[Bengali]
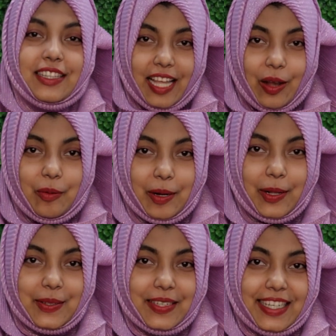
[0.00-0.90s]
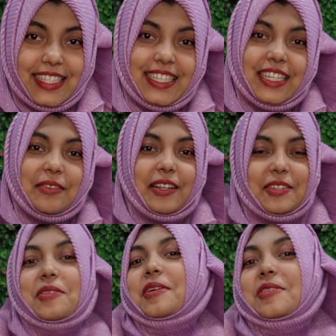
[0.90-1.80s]
তাও আবার কত টাকায় জানেন
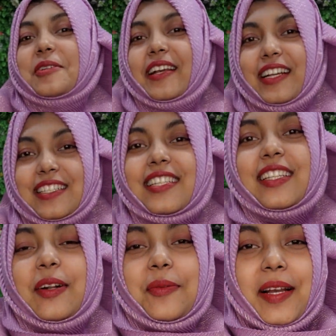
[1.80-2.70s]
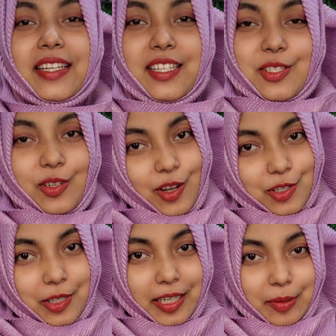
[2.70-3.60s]
মাত্র নয়শো টাকা চিন্তারও বাহিরে সো
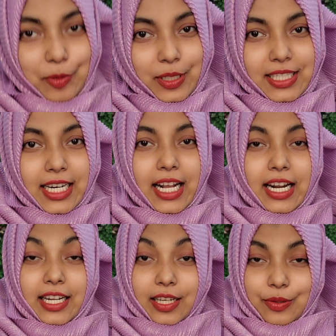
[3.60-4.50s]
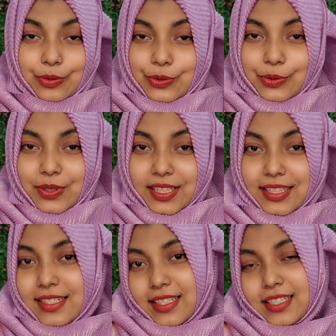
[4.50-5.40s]
নয়শো টাকার মধ্যে যারা আনায়াহু
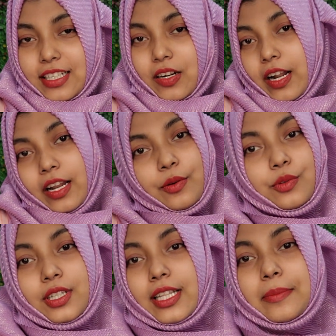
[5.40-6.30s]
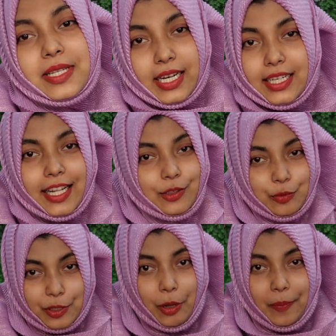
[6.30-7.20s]
নিতে চাচ্ছেন কারণ আনায়াহুরের দাম জানেন
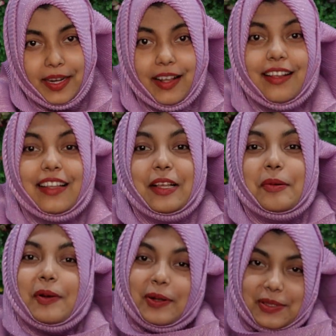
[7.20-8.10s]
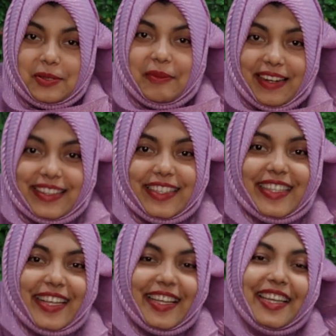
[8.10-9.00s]
একদমই কমে না বরঞ্চ বাড়তেই
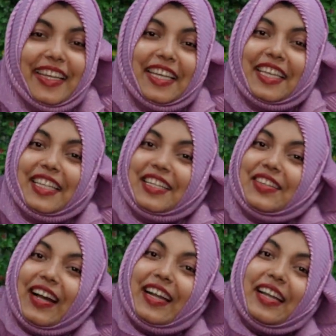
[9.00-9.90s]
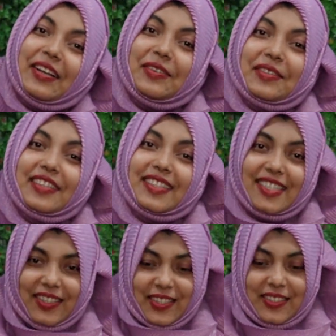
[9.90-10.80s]
থাকে কিন্তু আনায়াহুর দিচ্ছি
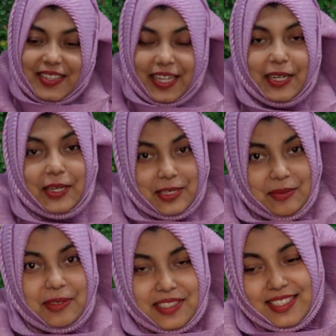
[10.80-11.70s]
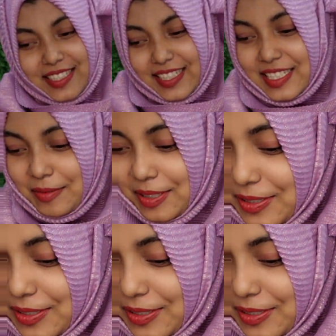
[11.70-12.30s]
নয়শো টাকা নয়শো পঞ্চাশ টাকা জমা